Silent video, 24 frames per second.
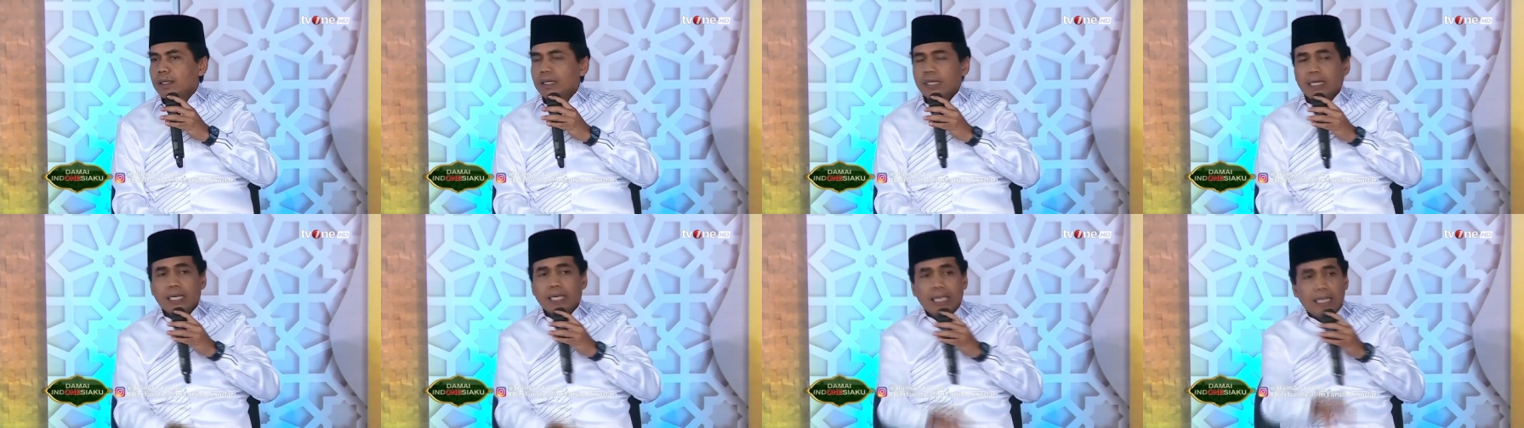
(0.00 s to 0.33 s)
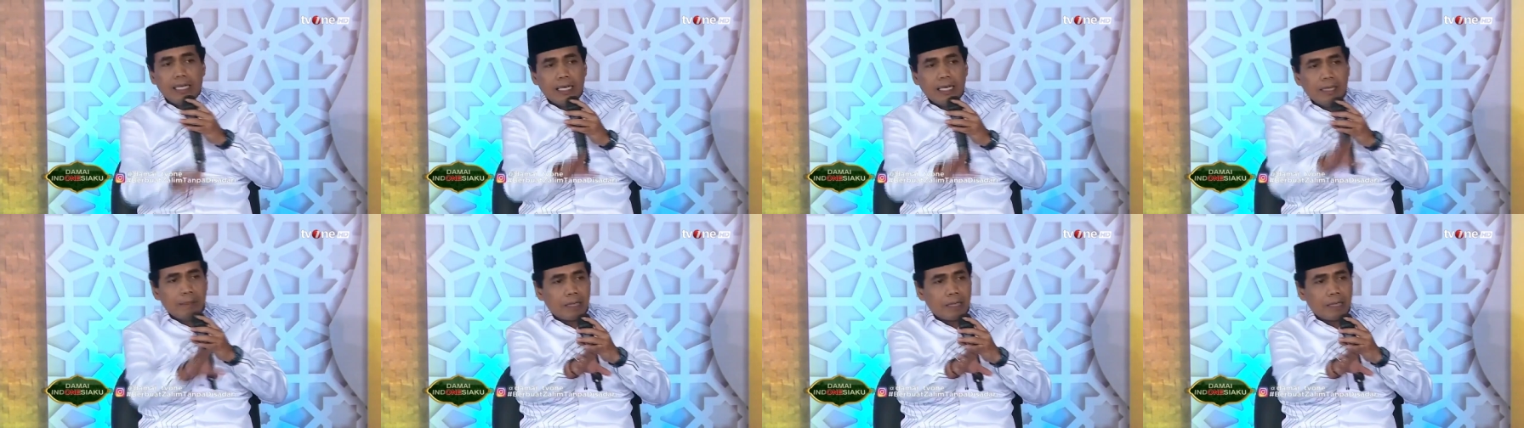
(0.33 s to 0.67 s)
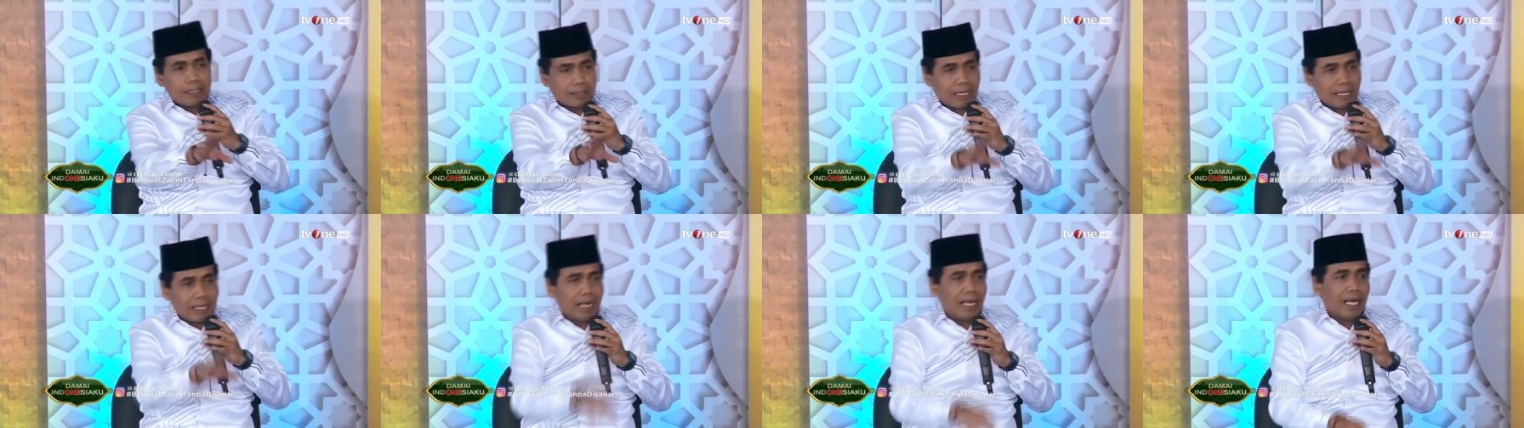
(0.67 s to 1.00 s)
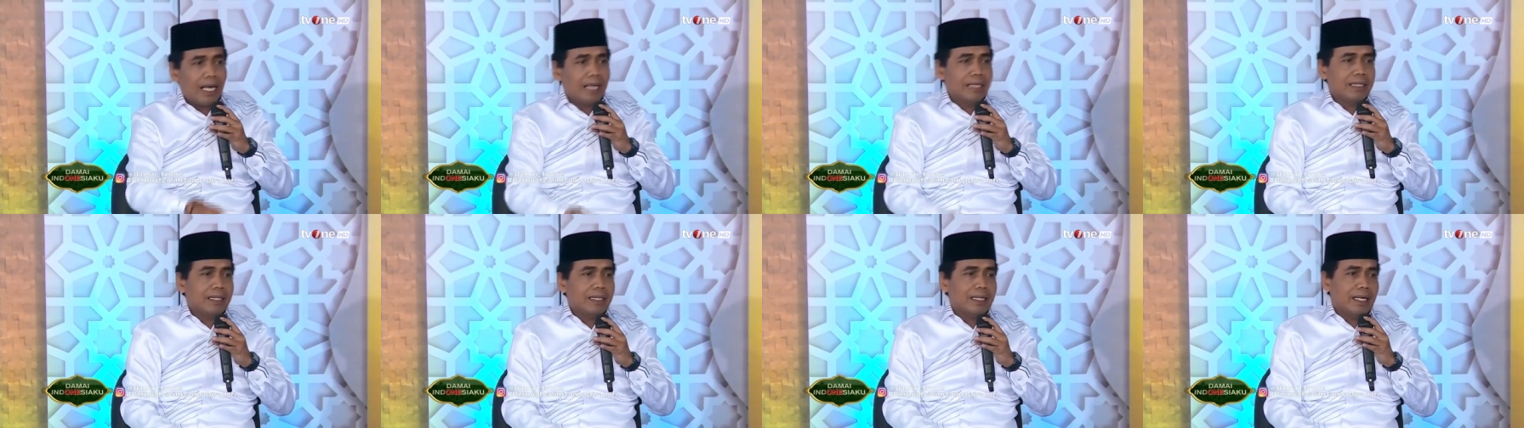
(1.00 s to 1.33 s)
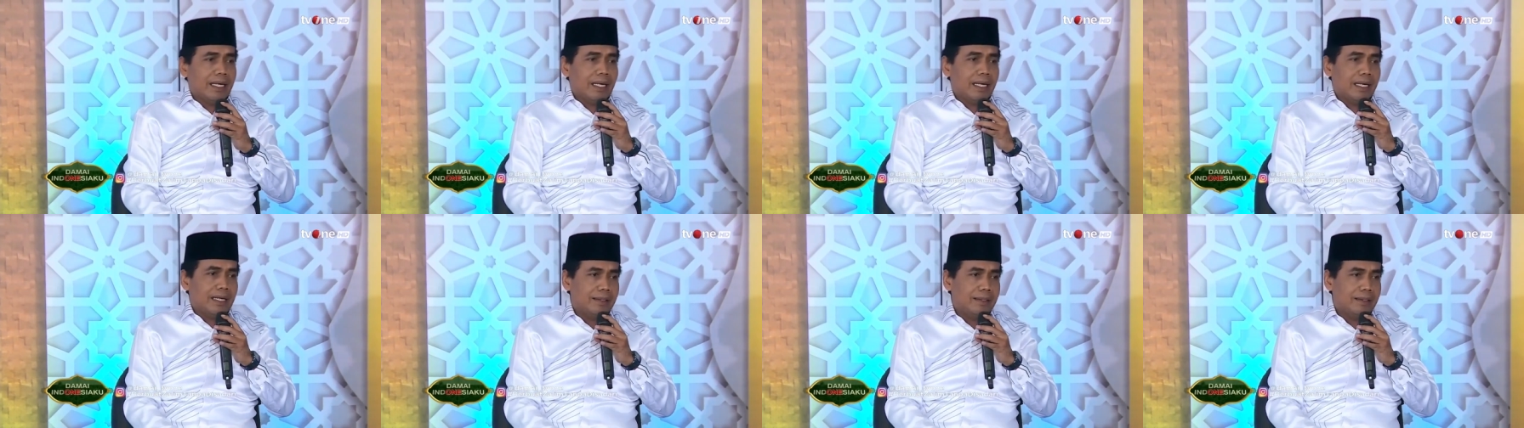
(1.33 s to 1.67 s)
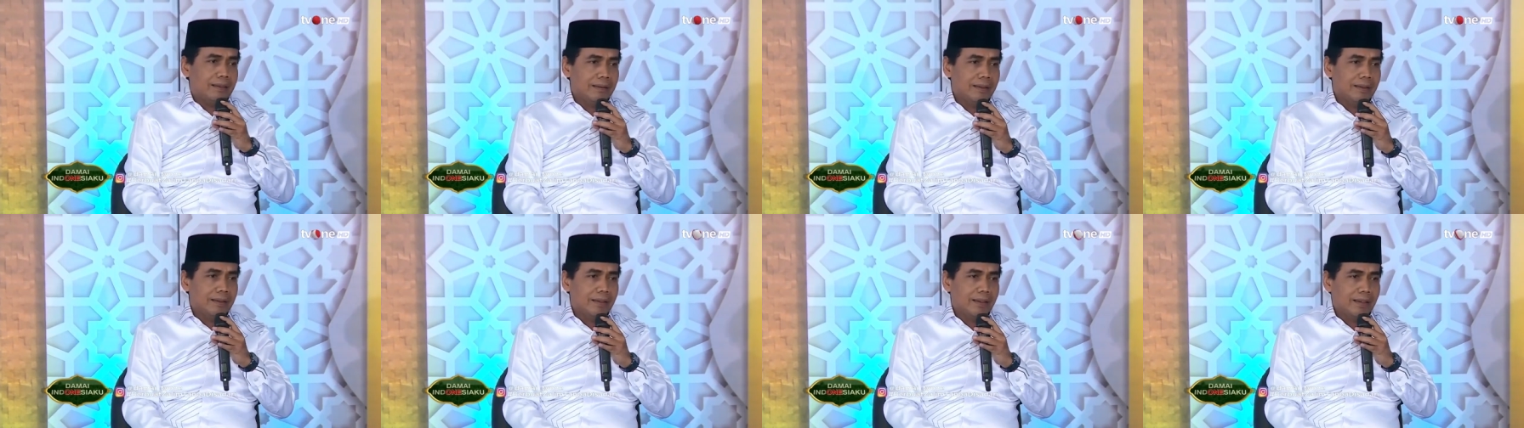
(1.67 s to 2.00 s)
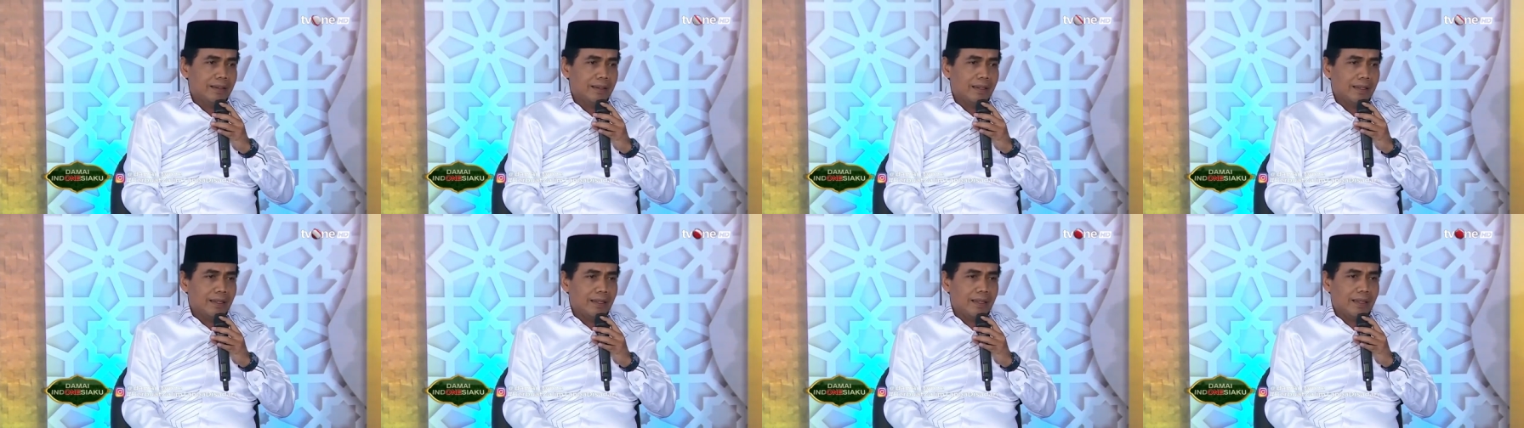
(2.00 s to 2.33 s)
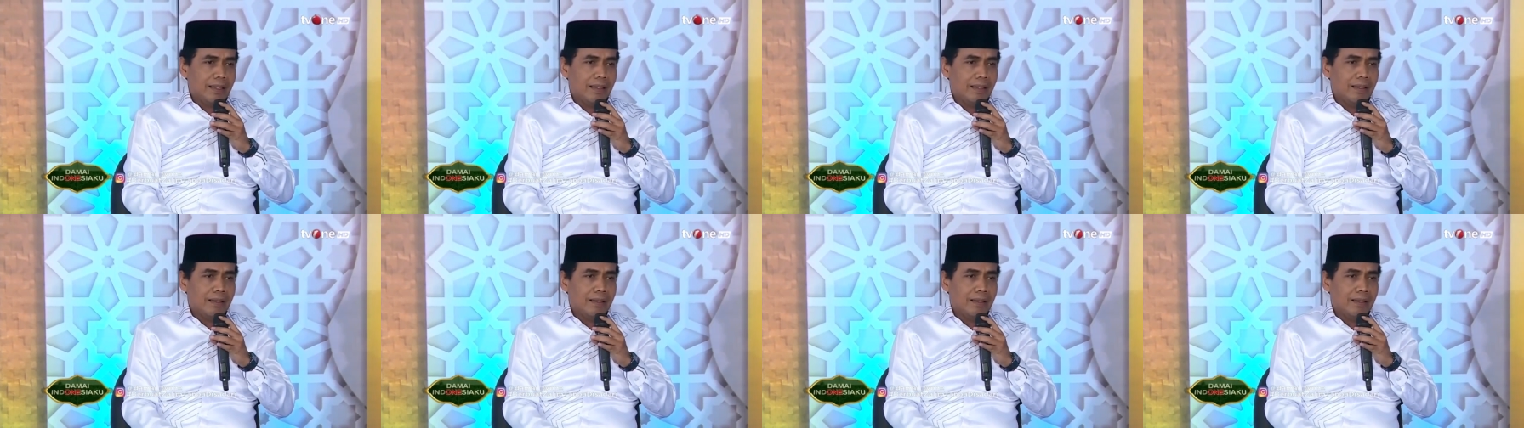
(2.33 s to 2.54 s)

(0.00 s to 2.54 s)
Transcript: Ini masalahnya. Ya.